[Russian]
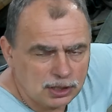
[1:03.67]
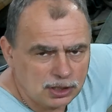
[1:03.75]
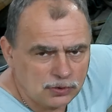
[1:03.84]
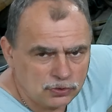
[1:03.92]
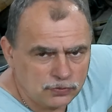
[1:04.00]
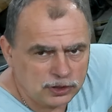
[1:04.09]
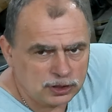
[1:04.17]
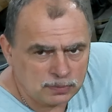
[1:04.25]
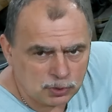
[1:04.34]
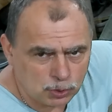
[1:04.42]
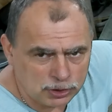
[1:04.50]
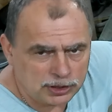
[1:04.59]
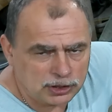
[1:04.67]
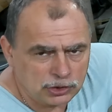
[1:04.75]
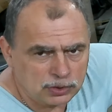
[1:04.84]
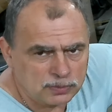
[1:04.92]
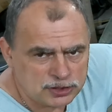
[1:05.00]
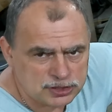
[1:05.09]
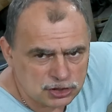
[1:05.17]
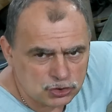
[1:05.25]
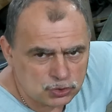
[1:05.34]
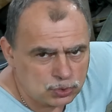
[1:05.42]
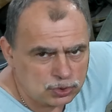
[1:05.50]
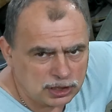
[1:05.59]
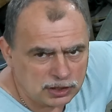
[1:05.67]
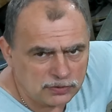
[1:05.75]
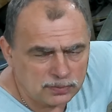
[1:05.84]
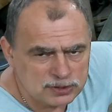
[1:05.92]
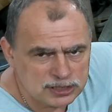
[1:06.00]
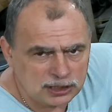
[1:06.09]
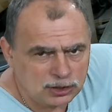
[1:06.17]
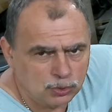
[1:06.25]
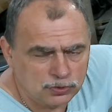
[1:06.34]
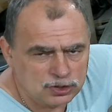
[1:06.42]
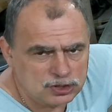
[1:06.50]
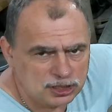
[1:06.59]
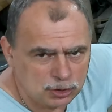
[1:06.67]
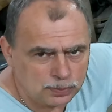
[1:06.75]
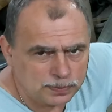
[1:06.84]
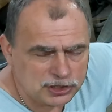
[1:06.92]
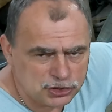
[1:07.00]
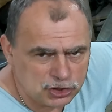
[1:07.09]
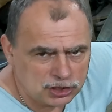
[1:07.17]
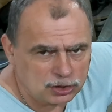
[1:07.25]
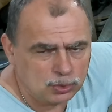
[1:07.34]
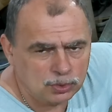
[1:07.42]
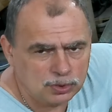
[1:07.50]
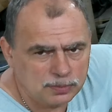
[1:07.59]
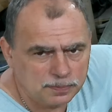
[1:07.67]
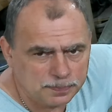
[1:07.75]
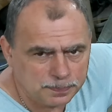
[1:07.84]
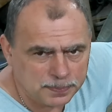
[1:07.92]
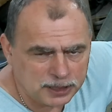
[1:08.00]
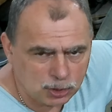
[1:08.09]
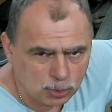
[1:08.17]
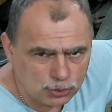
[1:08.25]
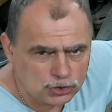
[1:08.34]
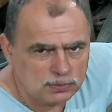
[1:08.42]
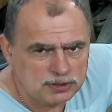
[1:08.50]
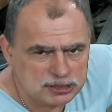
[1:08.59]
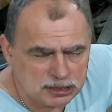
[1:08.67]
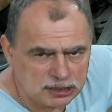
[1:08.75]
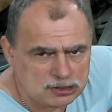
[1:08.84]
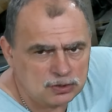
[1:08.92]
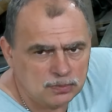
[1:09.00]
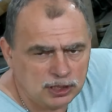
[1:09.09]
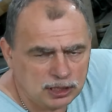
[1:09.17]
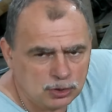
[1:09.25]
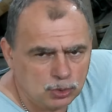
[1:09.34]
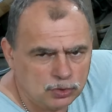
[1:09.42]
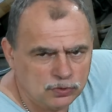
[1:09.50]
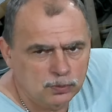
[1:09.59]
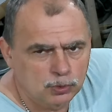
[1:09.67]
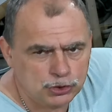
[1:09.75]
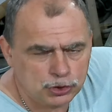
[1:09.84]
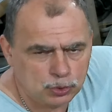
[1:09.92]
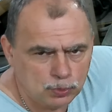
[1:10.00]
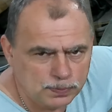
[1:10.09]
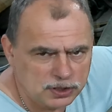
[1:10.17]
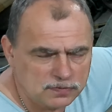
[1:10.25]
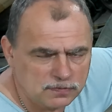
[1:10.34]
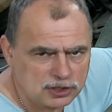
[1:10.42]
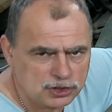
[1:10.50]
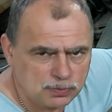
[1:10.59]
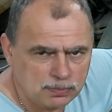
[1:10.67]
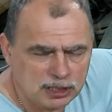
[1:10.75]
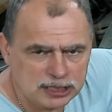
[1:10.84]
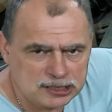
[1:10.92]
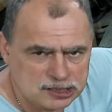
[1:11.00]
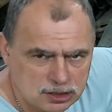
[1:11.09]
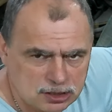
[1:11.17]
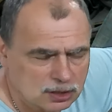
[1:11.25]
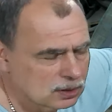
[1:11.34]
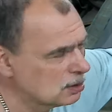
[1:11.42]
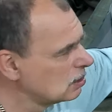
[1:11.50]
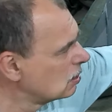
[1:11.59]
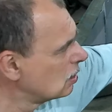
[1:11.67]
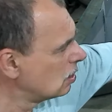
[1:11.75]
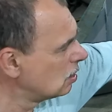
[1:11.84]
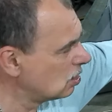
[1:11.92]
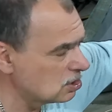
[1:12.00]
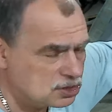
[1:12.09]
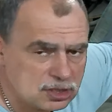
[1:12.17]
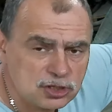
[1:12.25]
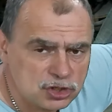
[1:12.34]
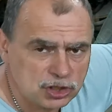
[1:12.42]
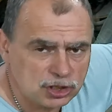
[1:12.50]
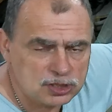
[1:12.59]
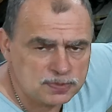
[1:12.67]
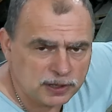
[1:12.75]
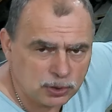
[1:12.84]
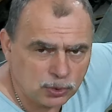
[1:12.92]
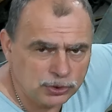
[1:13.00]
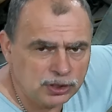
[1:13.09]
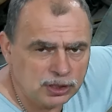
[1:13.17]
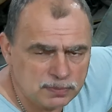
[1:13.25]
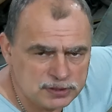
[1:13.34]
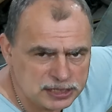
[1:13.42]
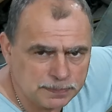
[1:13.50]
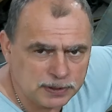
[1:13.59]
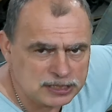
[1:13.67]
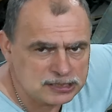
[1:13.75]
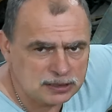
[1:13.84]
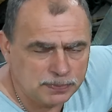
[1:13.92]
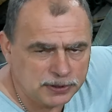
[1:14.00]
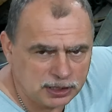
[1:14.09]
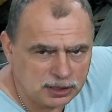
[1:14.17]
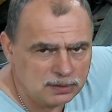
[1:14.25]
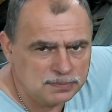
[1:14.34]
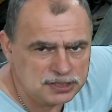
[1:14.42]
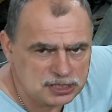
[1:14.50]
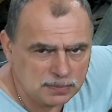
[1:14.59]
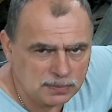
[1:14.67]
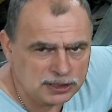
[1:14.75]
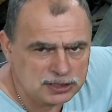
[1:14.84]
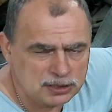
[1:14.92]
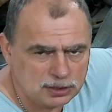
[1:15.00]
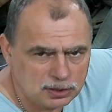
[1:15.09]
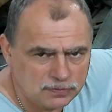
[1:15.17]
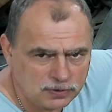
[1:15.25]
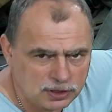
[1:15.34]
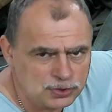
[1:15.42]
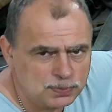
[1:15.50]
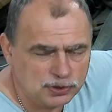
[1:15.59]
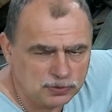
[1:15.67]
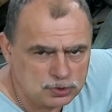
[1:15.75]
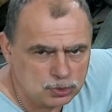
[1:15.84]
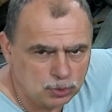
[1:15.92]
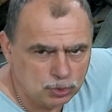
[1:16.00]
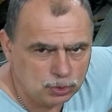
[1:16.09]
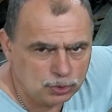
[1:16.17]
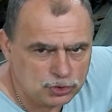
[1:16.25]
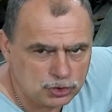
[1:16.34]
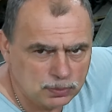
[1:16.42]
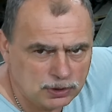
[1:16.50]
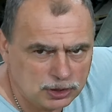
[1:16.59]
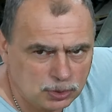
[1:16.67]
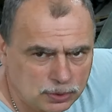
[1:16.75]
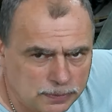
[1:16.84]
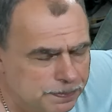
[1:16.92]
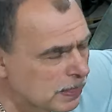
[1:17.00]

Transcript: И вот в этом ролике я вам расскажу, как вам изготовить эту площадку подручными средствами, которые вы можете купить в вашем магазине и совершенно спокойно и безопасно при этом снимать ваш подвесной лодочный мотор.